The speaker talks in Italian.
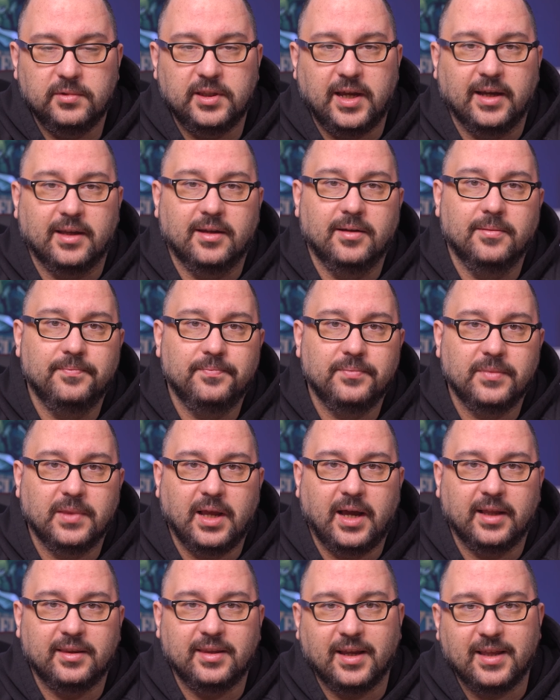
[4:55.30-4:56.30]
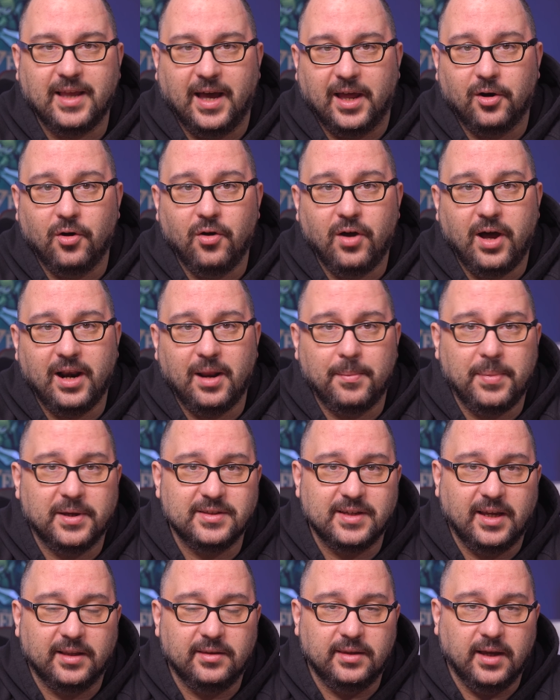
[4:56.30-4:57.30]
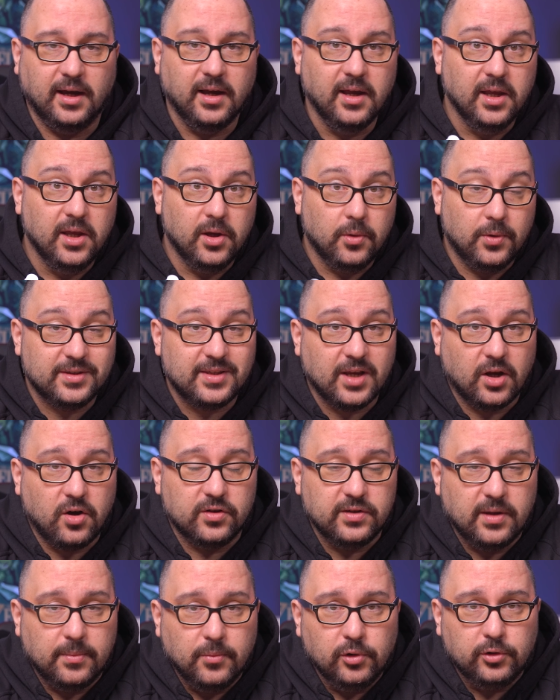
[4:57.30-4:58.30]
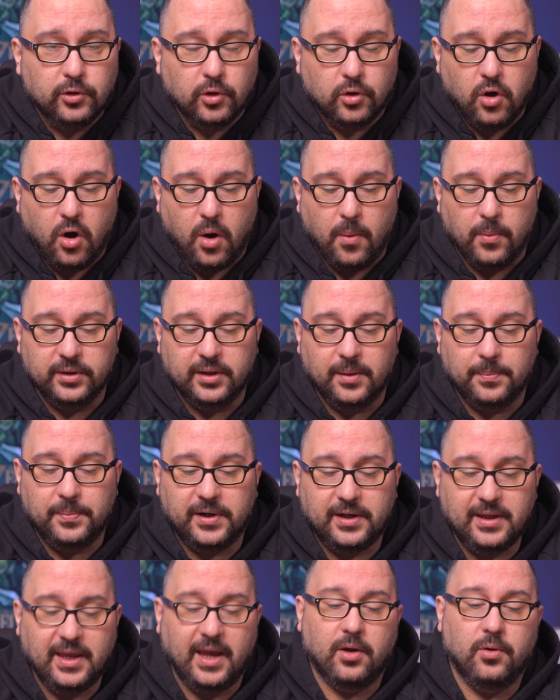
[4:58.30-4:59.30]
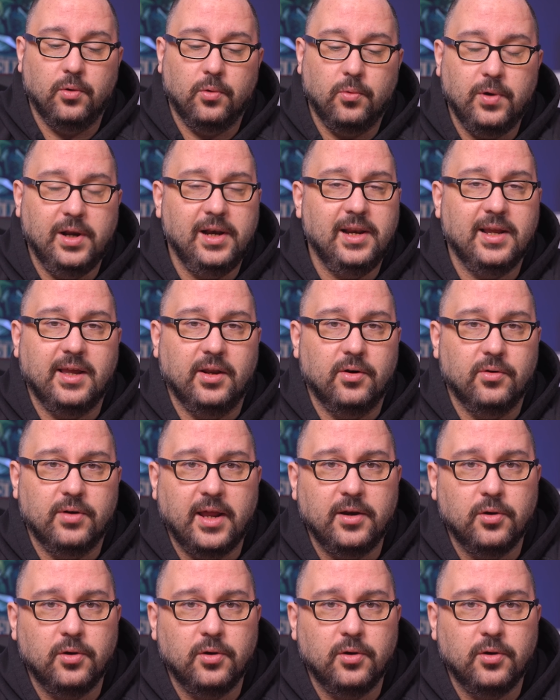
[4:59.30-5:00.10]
tac, attaccarlo alla basetta. Questa cosa è molto comoda perché con quelli che non